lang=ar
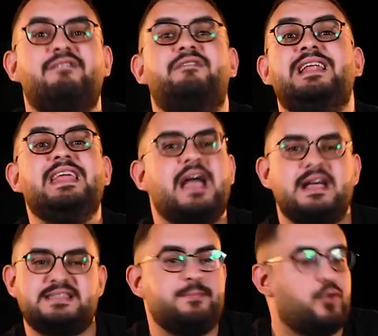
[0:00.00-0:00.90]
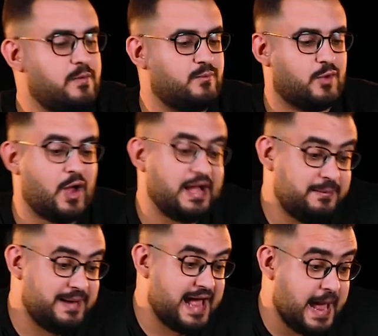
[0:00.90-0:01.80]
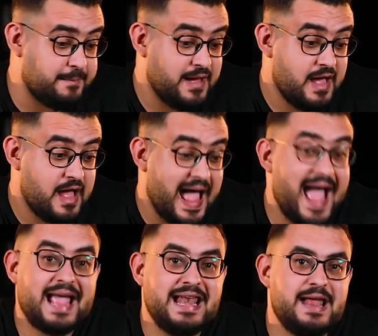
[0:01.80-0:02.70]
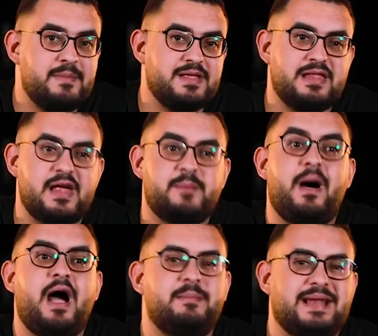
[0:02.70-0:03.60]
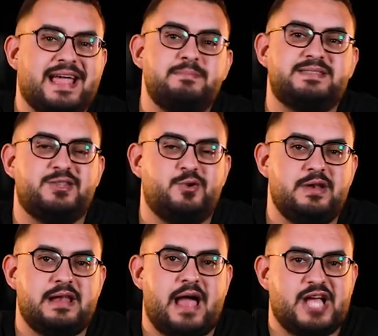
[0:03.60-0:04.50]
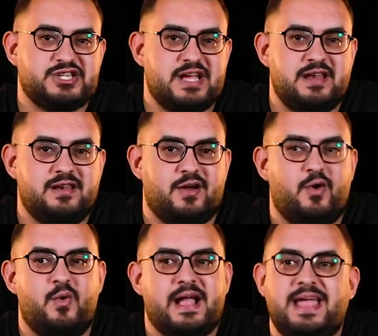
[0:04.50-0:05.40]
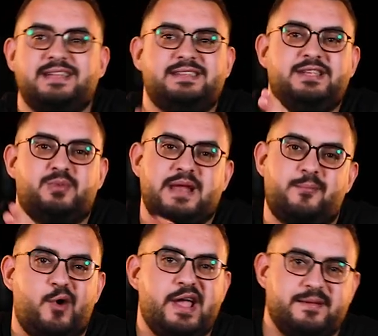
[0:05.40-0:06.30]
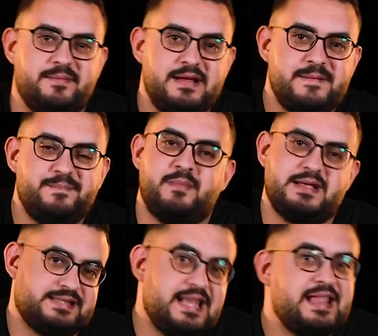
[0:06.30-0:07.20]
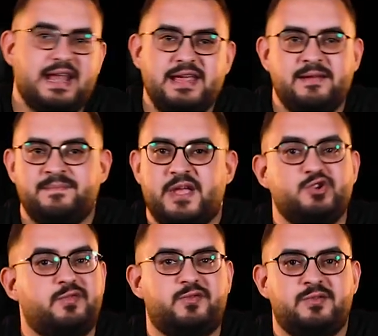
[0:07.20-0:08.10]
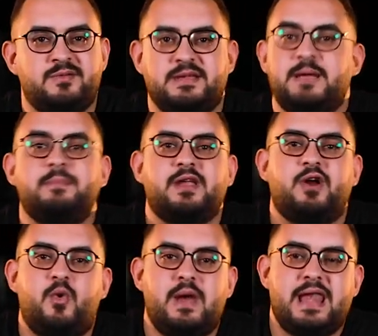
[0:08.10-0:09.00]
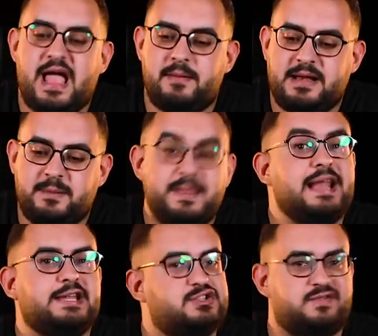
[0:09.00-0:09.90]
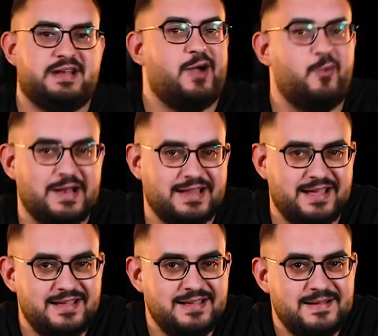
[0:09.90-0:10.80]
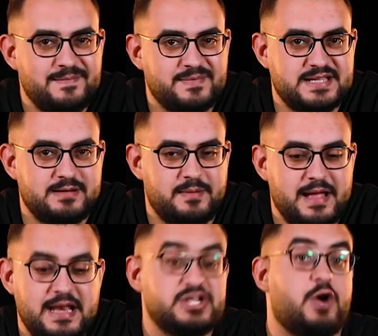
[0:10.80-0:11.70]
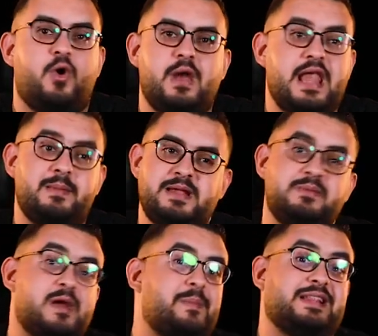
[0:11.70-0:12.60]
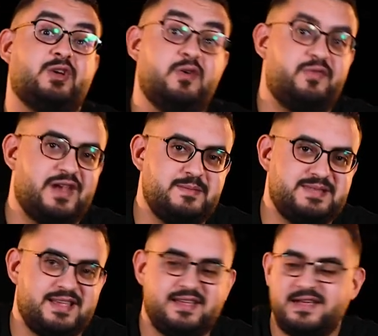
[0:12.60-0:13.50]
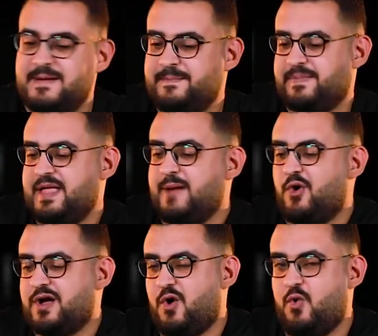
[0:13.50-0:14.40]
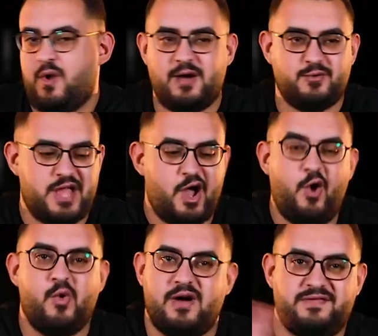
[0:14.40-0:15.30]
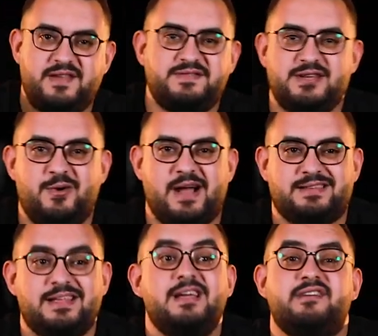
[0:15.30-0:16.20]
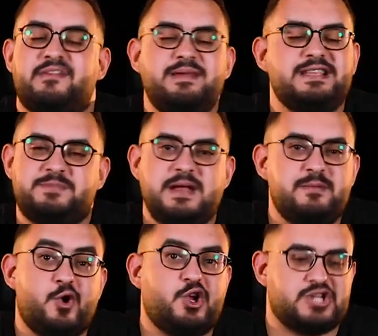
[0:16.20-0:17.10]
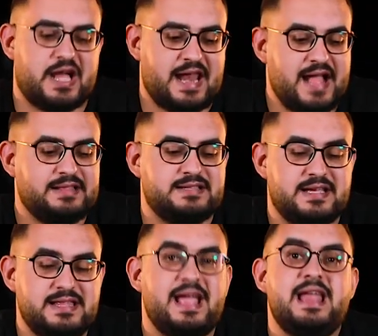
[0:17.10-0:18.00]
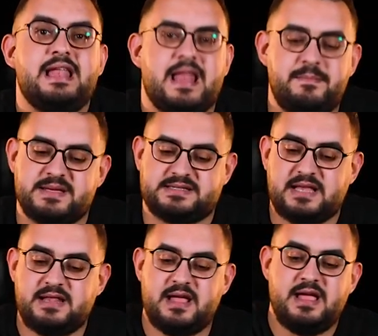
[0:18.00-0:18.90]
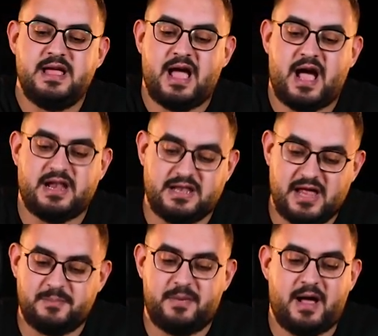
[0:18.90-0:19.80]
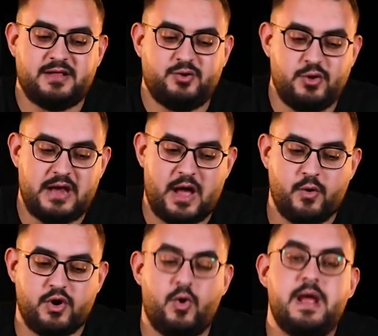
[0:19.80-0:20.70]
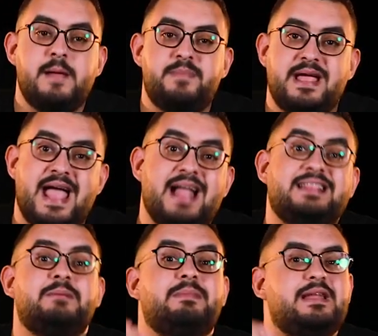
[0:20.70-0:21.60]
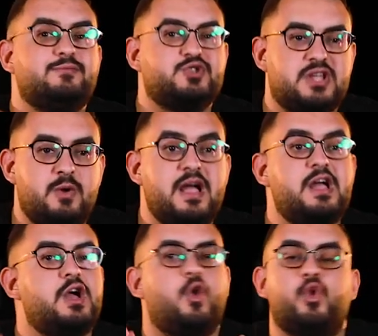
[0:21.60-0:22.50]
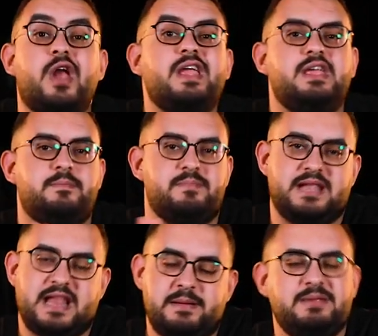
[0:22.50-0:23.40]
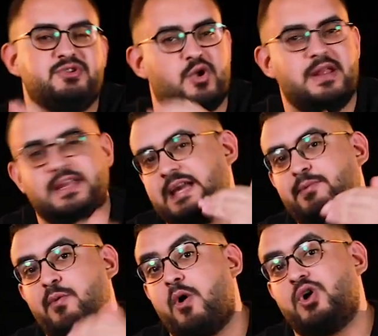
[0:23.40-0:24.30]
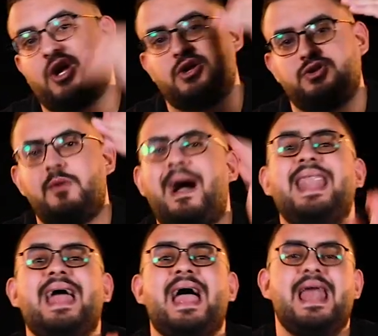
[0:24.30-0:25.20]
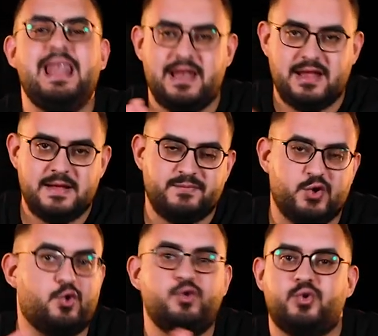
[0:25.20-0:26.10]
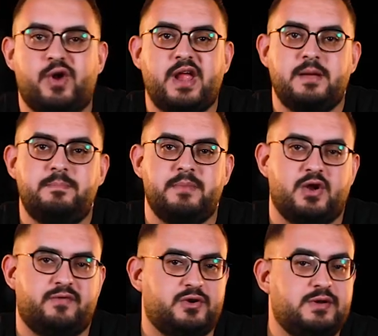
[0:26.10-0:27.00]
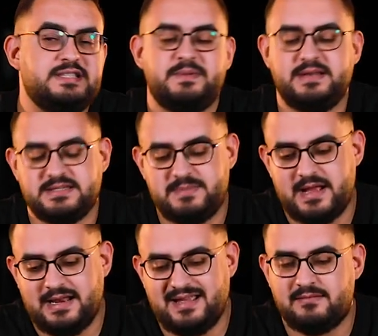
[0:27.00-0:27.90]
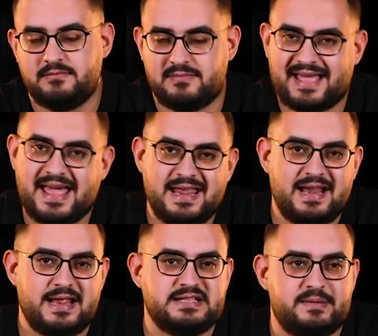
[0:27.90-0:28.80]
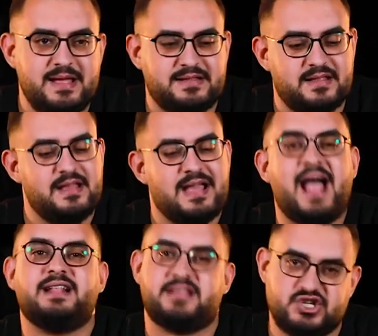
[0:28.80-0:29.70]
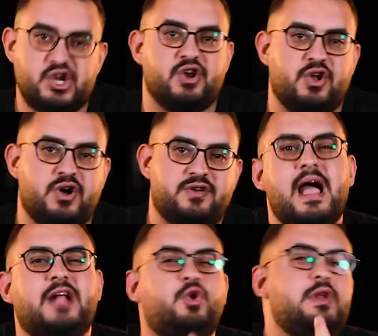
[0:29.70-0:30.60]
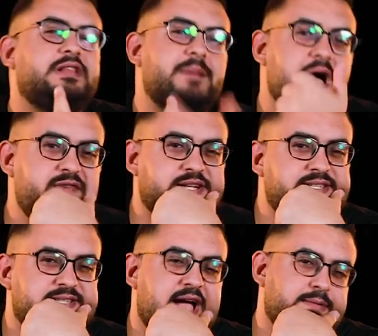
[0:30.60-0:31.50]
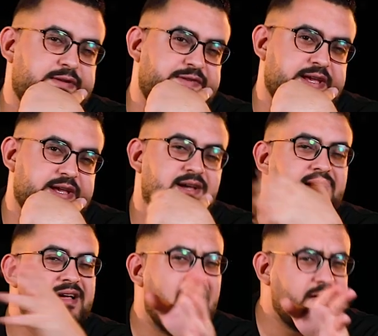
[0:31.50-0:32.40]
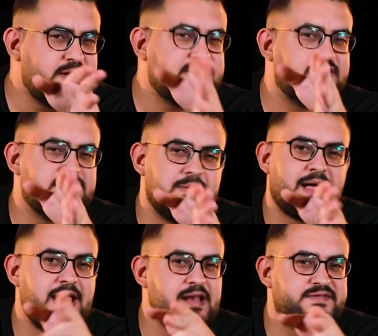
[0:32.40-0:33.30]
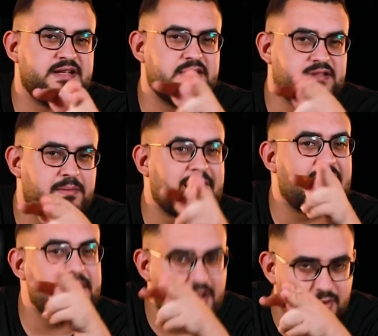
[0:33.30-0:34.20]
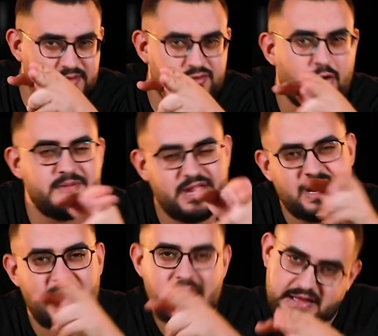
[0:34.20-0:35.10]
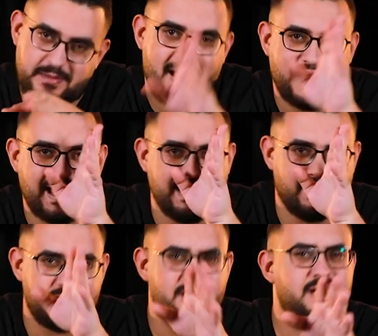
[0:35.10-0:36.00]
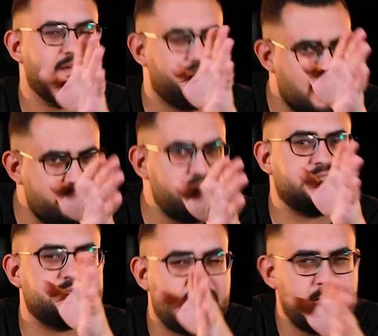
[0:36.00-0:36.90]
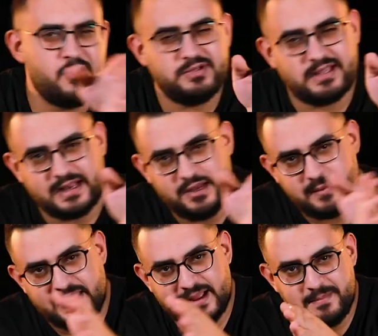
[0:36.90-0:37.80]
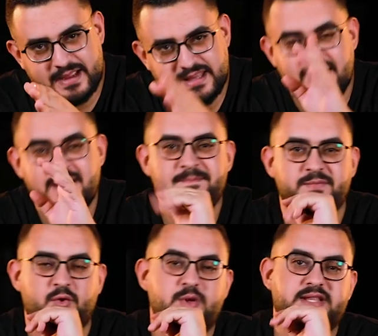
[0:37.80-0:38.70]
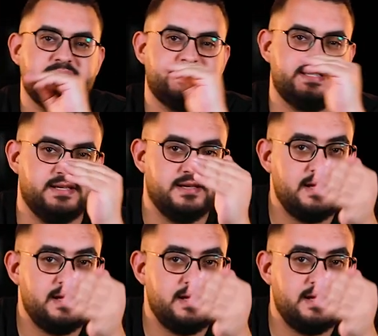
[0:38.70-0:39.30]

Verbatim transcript: فليه اسيبهم واروح اجيب لاعب اغلى من الاربعه من خمسه دول عشان هو جاي جديد وبيلعب مهاجم ما استنى عليه اشوفه يمكن هو اللاعب اللي بيقلش في الاول ده زي ما بيقلش او هو اللاعب اللي يجيب اربع تجوان في لايبزيج ده هو وده هو في نفس الوقت فبالنسبه لي ما اروحش على حد زي ده الا لما استنى على الاربع دول او ان هو يبدا يقدم لنا مستوى قريب من اللعيبه دي مش هقول لك يجيبهم او يتخطاهم على الاقل يكون قريب منهم فنونيز بالنسبه لي خارج الحسابات حتى اشعار اخر هتقول لي طب هافرتس اعمل فيه ايه هافرتس ينطبق عليه نفس اللي ينطبق على ماونت وبدرجه اقل طبعا جالجر فهافرتس مع ماونت خليهم على جنب كده وتنسي